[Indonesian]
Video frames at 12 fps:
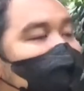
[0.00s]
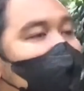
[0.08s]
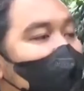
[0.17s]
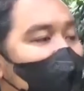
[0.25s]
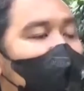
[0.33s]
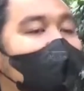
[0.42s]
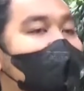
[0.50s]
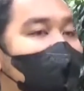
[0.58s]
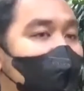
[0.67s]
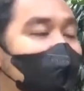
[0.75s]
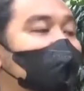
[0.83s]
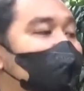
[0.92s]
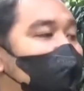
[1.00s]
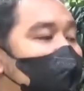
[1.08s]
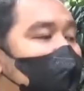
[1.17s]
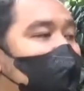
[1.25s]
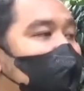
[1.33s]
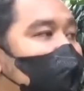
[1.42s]
pengelolaan asetnya.
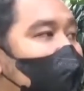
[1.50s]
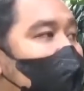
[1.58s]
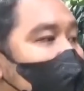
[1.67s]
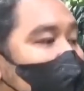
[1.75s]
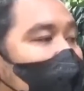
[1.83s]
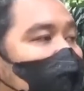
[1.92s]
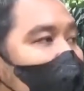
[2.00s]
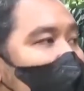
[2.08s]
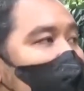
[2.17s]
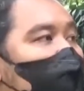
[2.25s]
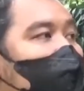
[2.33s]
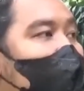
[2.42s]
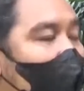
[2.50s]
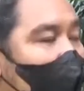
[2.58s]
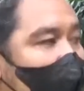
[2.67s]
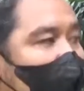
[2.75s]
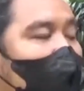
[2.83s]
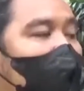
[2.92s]
Jadi memang
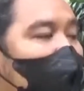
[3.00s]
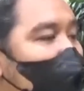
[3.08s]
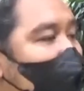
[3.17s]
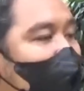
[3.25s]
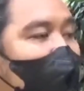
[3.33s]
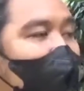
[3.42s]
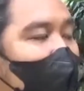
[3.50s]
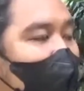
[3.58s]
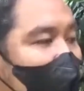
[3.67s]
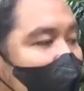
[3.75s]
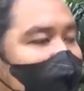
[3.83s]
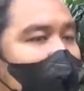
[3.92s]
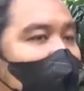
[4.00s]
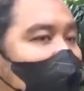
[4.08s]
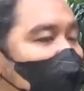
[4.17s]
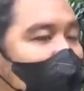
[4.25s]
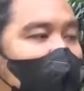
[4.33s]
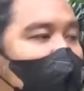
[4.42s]
pendekatan teknologi hari ini menjadi
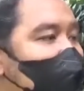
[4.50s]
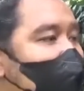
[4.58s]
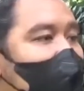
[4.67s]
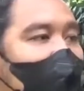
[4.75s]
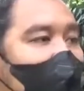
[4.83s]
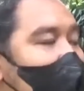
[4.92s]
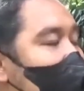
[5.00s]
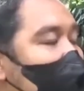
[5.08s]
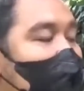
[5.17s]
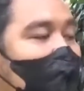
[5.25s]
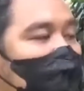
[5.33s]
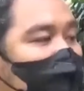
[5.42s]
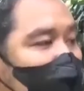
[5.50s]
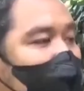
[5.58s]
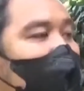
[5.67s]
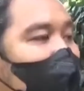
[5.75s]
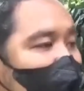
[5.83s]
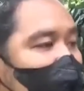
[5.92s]
sebuah keniscayaan.
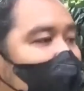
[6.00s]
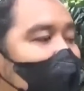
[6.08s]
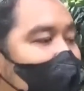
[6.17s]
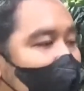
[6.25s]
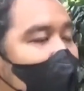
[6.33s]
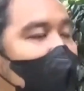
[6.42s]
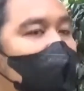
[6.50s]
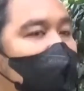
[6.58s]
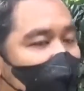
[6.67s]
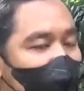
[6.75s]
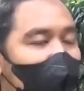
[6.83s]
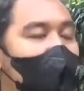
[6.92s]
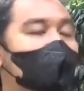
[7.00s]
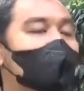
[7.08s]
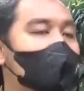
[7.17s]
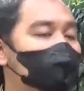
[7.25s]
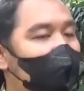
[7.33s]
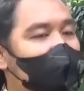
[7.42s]
Pemerintah Kota Tangerang harus punya
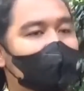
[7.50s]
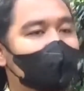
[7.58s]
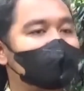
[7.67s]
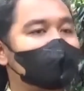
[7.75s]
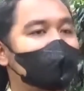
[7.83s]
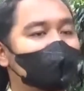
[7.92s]
aplikasi,